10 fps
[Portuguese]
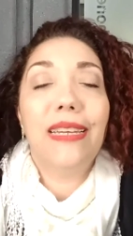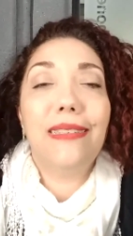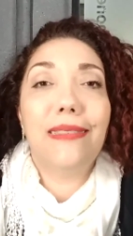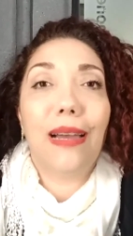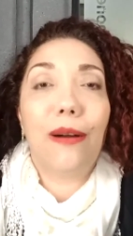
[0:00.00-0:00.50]

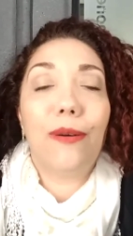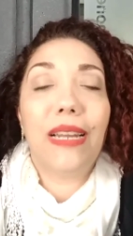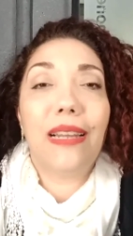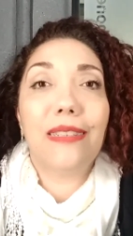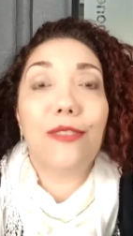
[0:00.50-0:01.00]
Então
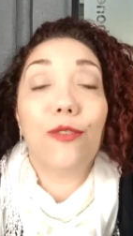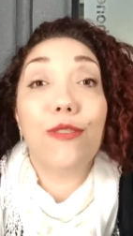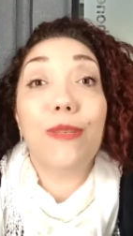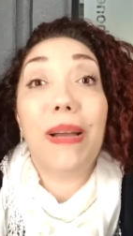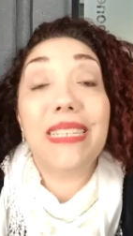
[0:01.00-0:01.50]
ela
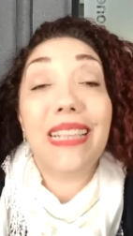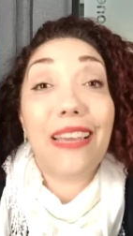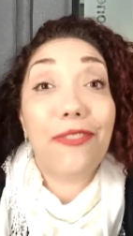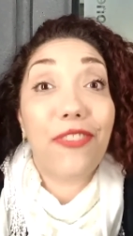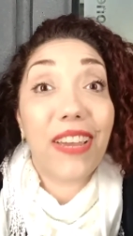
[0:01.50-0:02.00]
trouxe mais
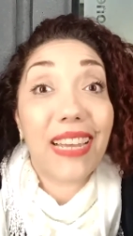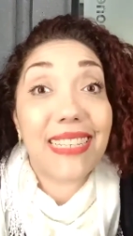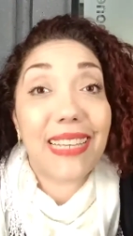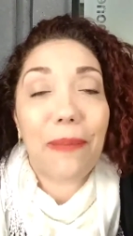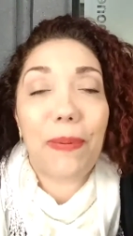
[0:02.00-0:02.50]

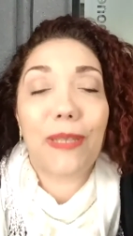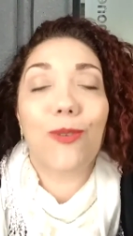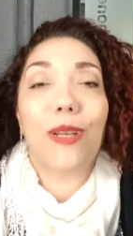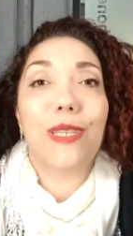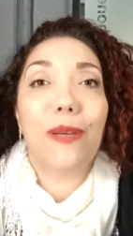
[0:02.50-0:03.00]
leveza, ela
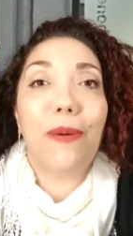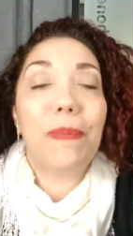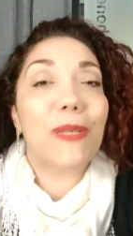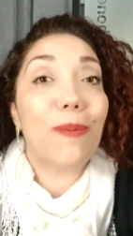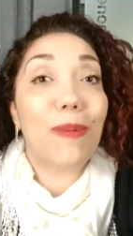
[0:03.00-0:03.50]
passou a ser uma pessoa